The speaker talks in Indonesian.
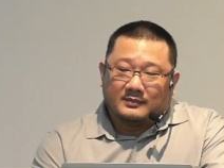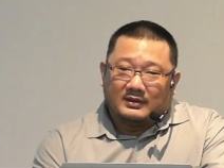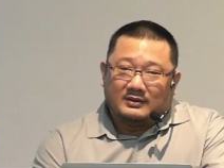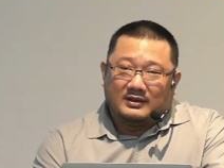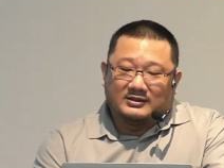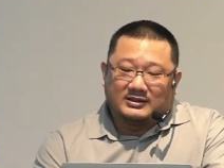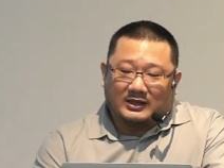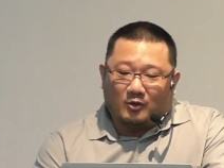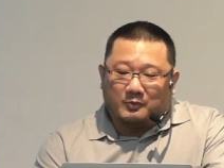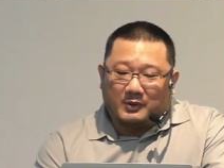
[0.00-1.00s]
dengan
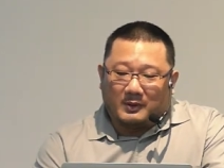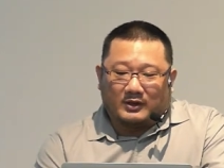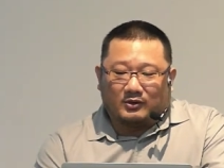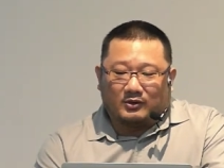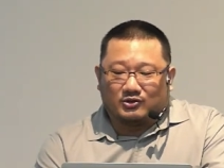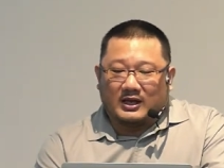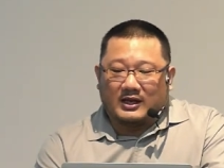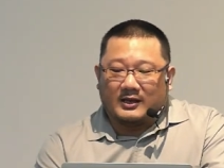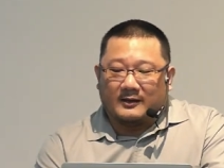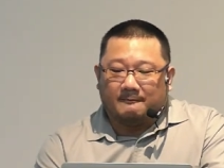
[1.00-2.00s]
jatuh berbuat dosa.